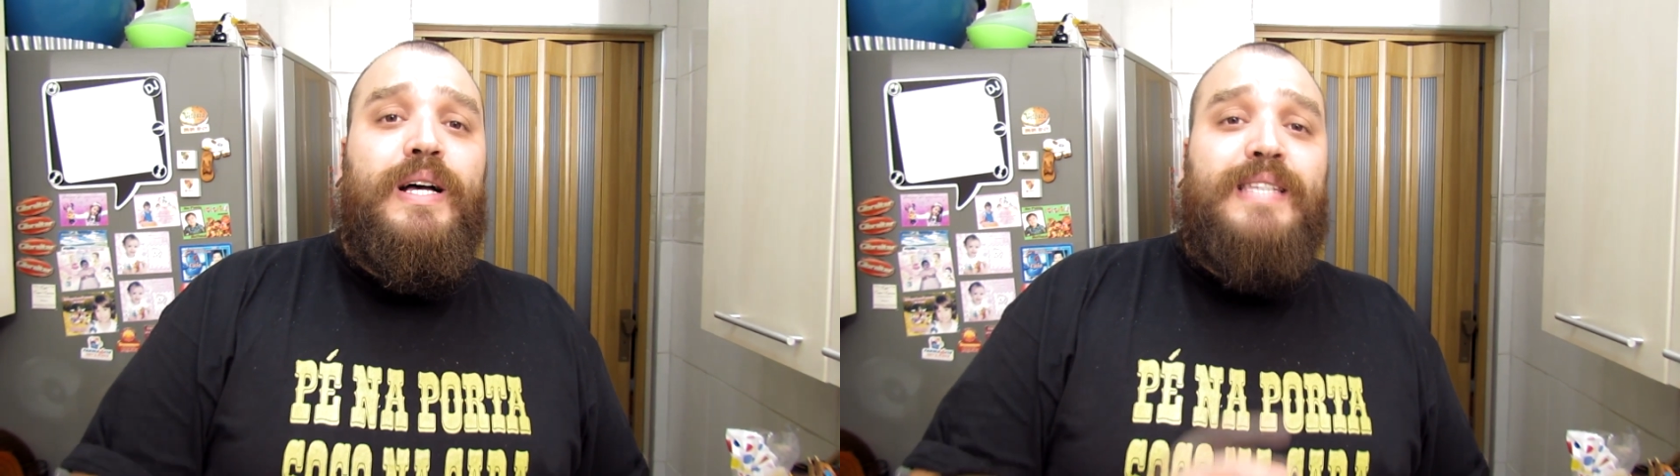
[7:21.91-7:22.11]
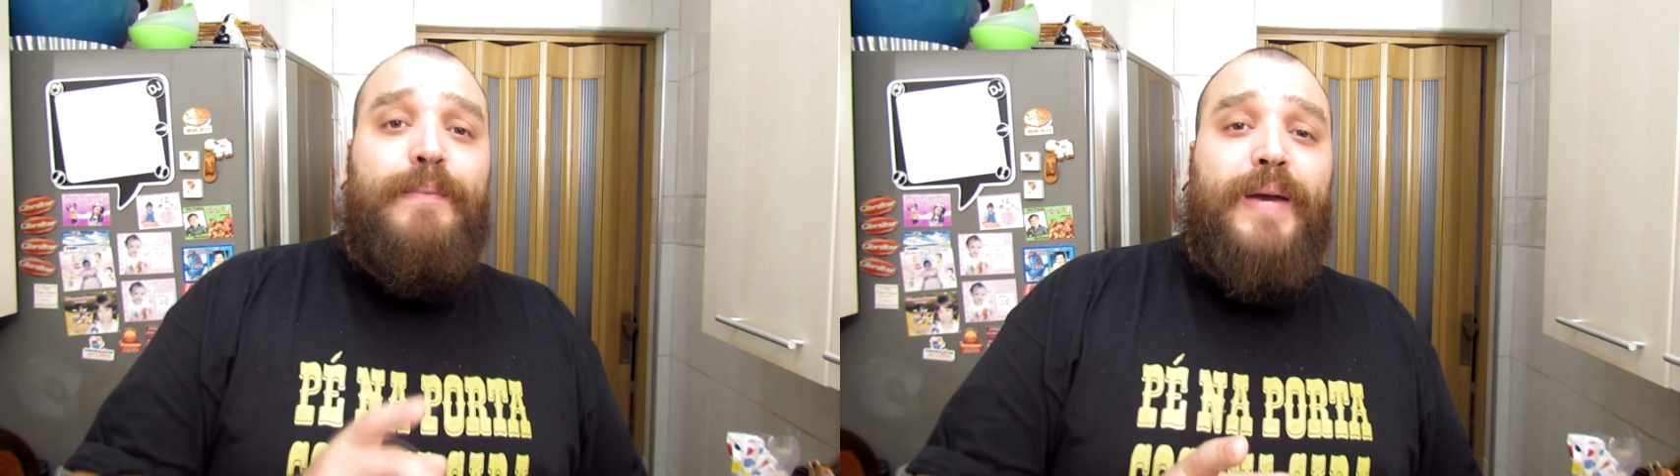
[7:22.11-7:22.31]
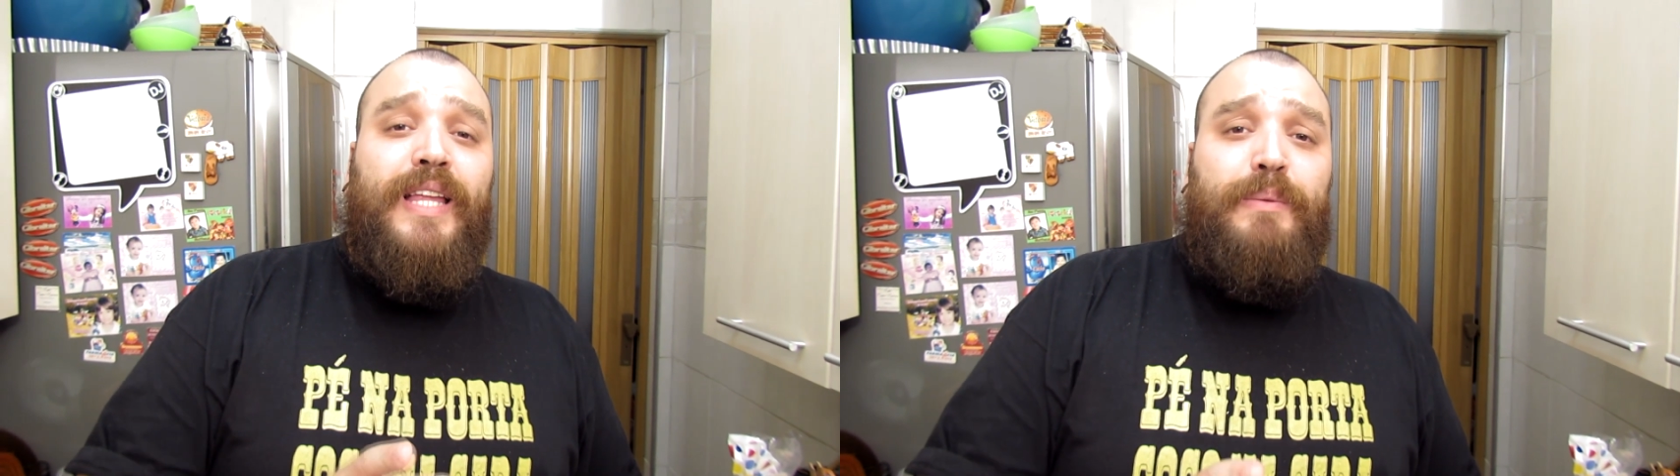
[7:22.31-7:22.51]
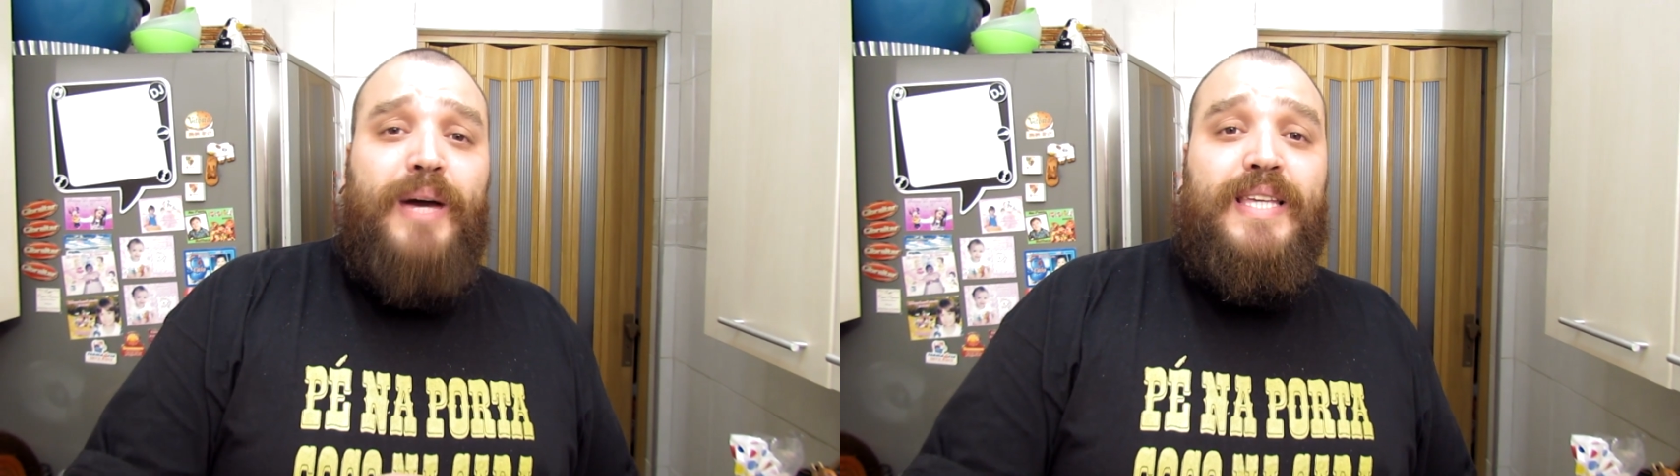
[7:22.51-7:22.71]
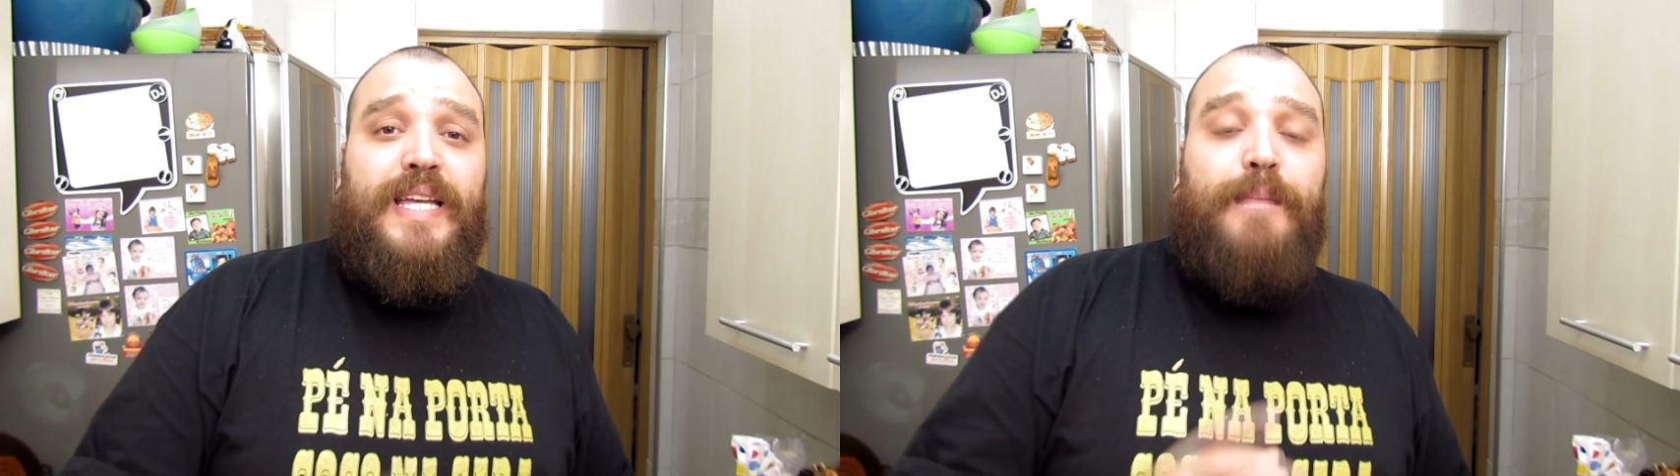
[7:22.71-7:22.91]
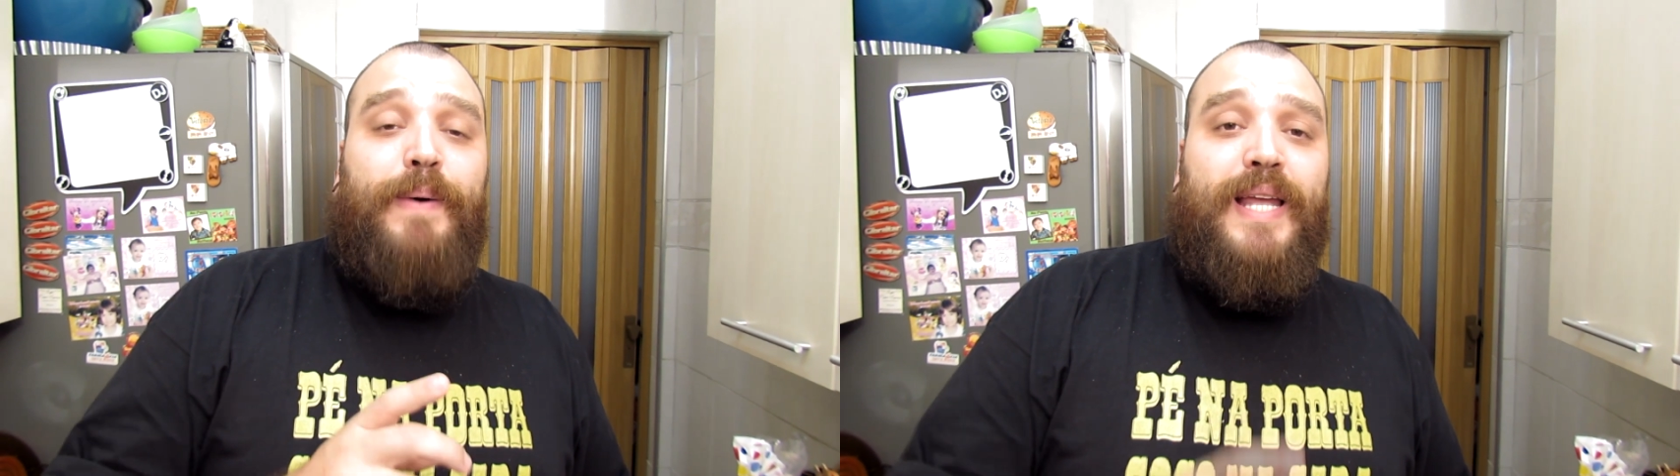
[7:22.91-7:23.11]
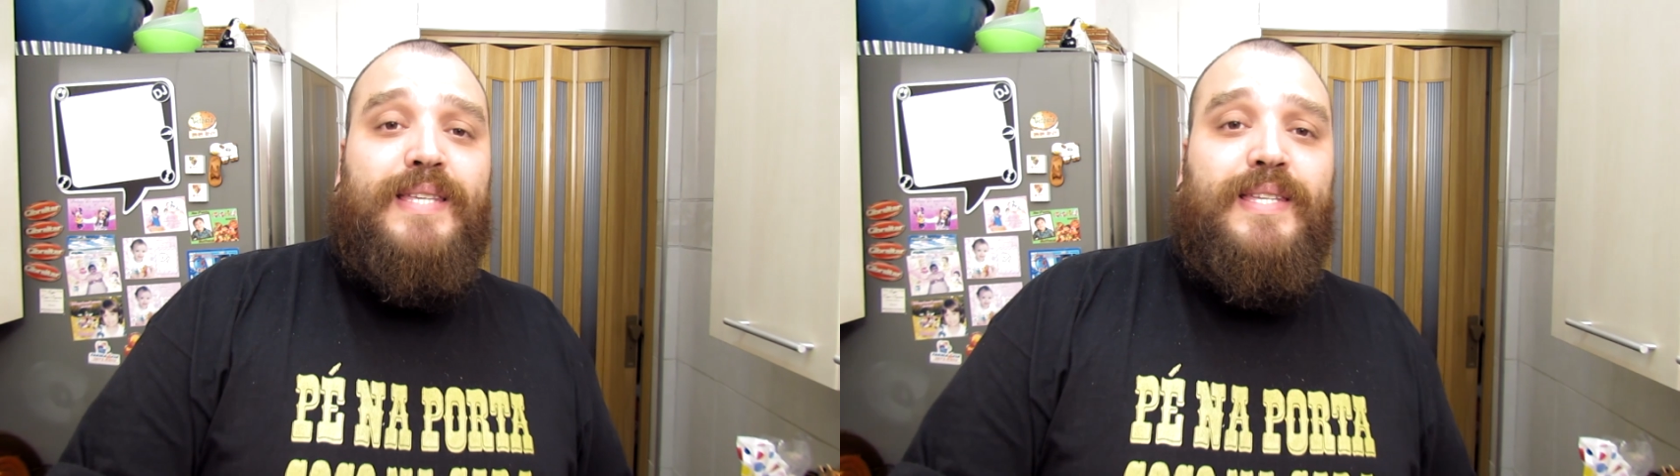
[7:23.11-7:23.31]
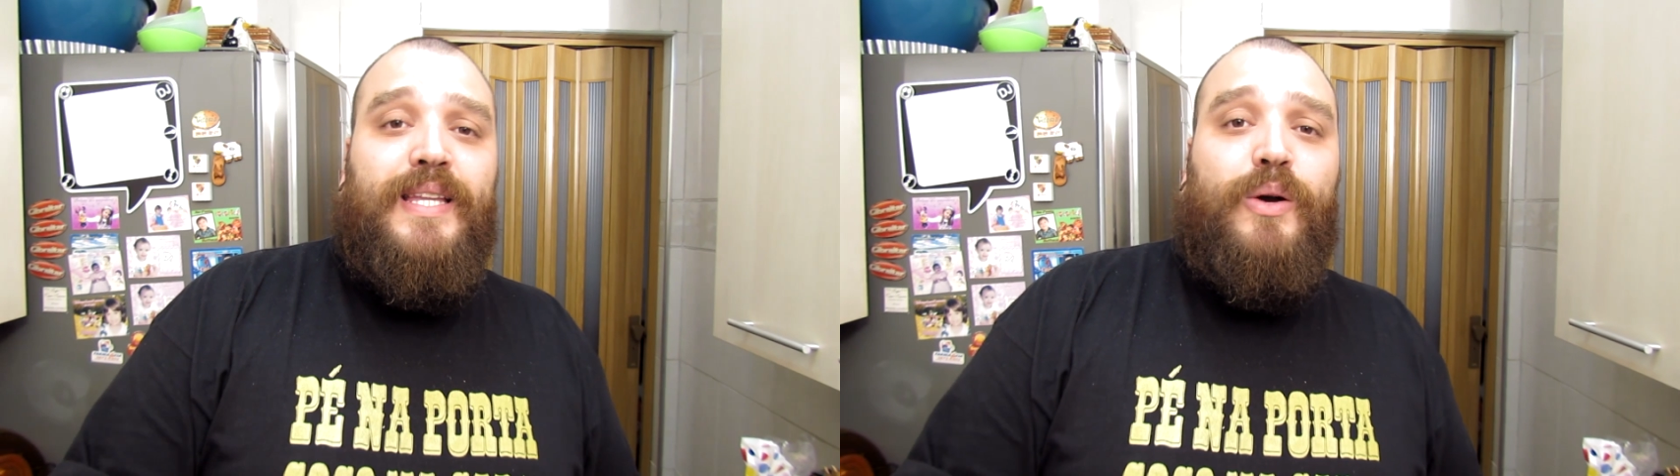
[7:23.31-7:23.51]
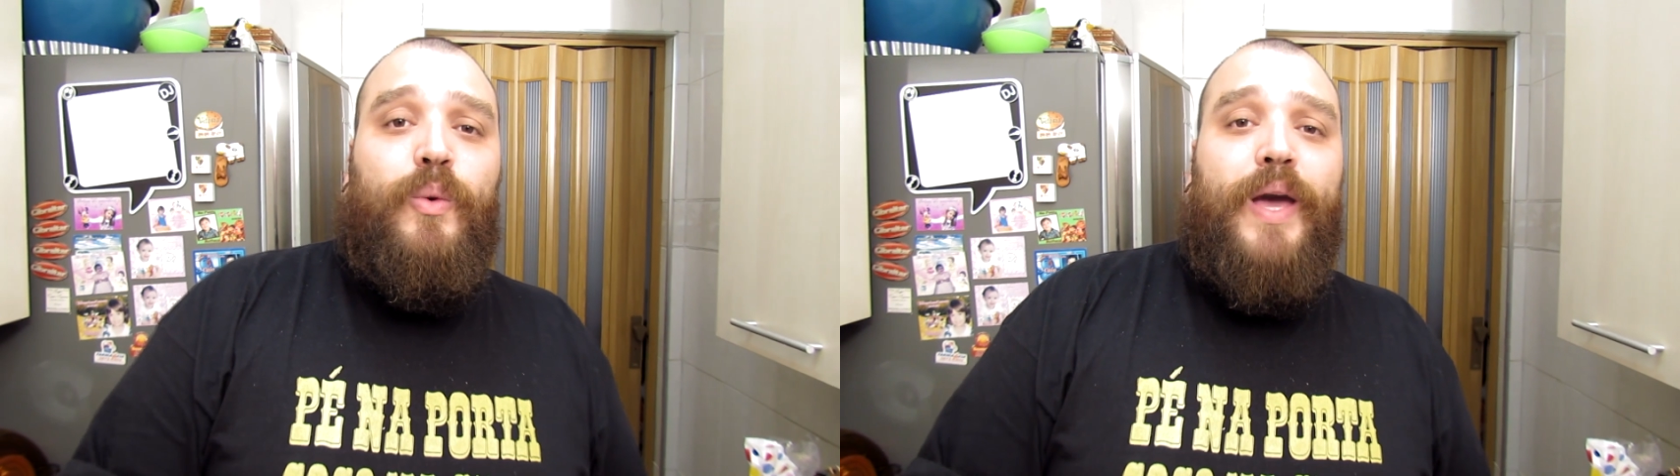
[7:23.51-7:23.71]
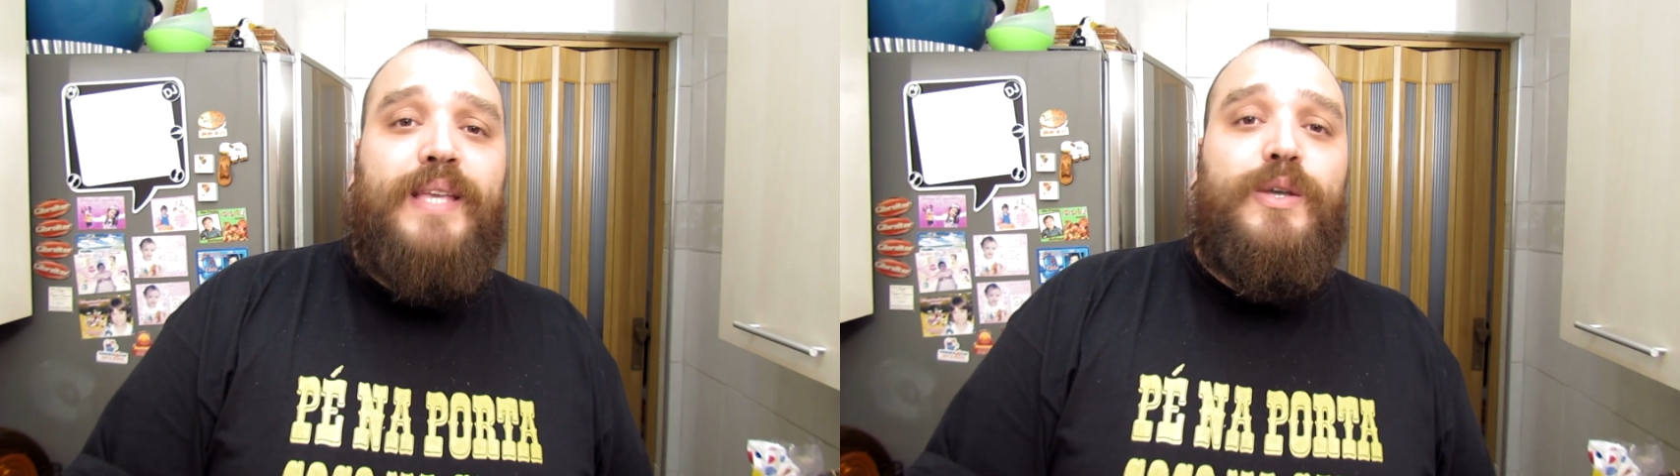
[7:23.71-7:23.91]
Sabe quem tem uma receita parecida
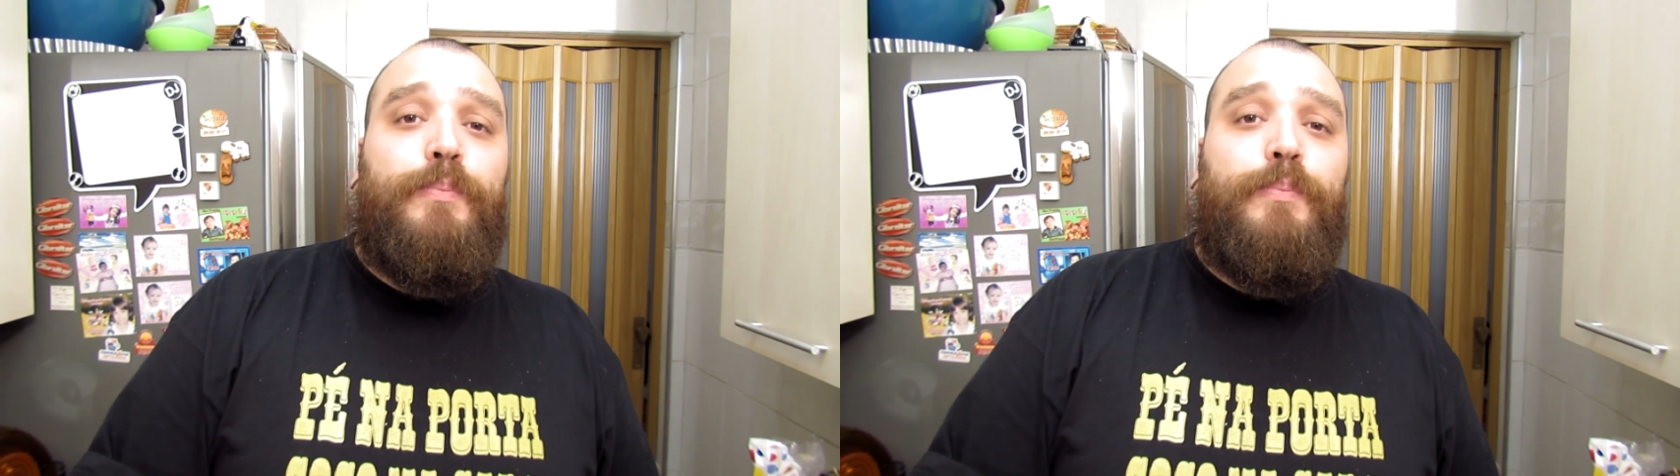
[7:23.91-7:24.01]
com essa?